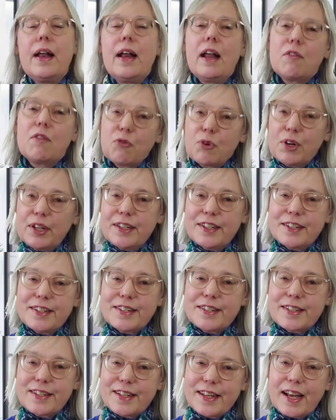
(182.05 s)
la voix des
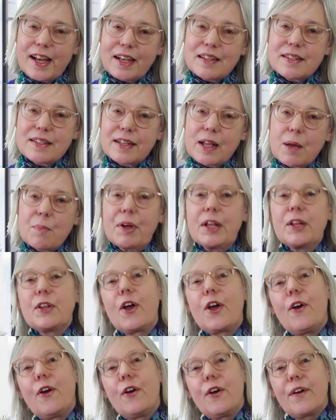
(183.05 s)
cinéastes
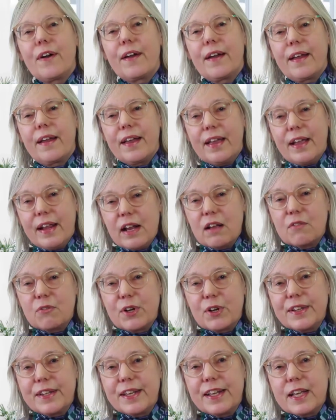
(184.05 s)
amateurs et la
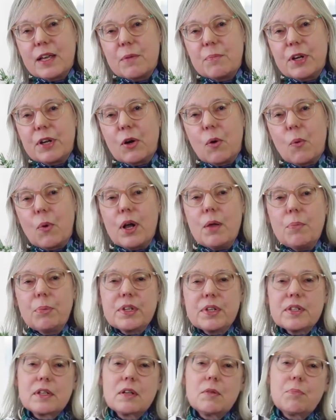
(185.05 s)
voix des Québécois,
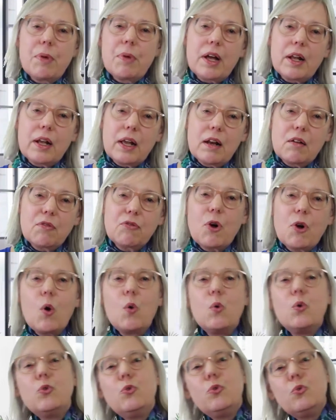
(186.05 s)
parce qu'il parle à la fois
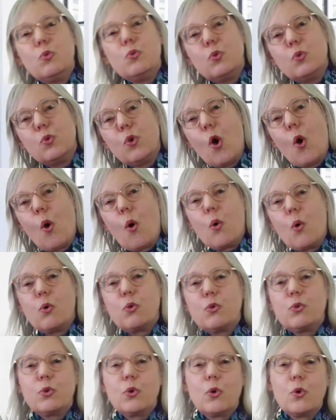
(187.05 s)
au nous,
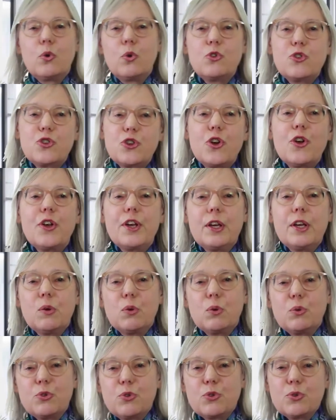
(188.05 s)
au, au je et
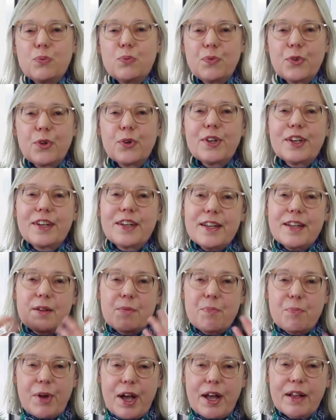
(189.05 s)
au tu. Donc,
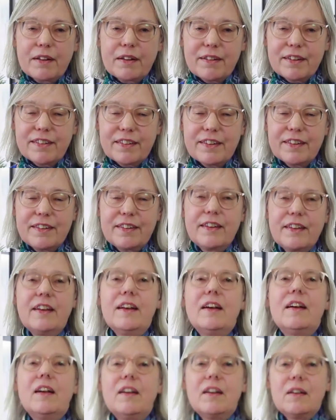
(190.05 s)
il parle
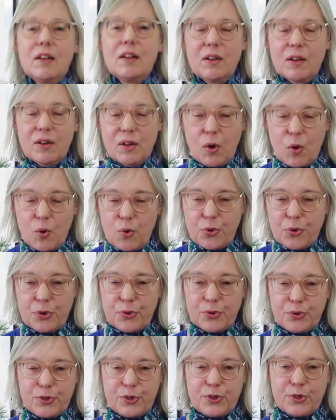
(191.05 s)
euh, au
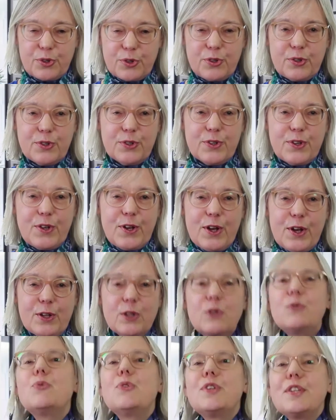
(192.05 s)
nom de,
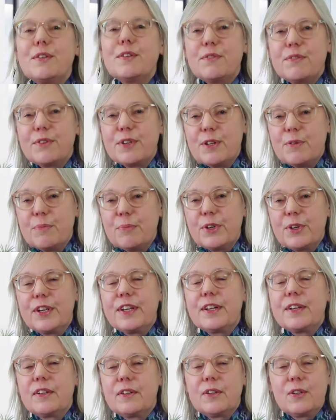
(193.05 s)
de tous ces films
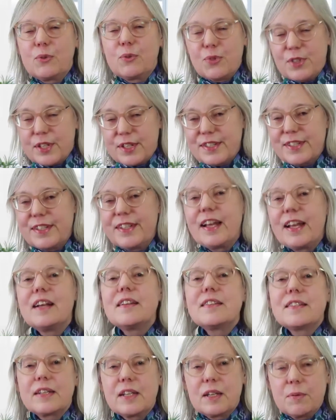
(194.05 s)
et de tous ces
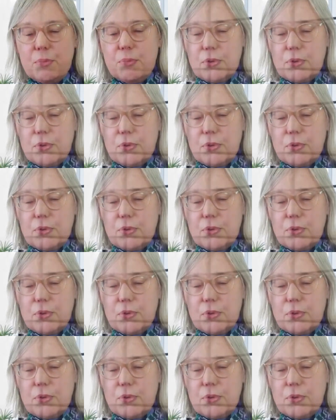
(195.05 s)
cinéastes et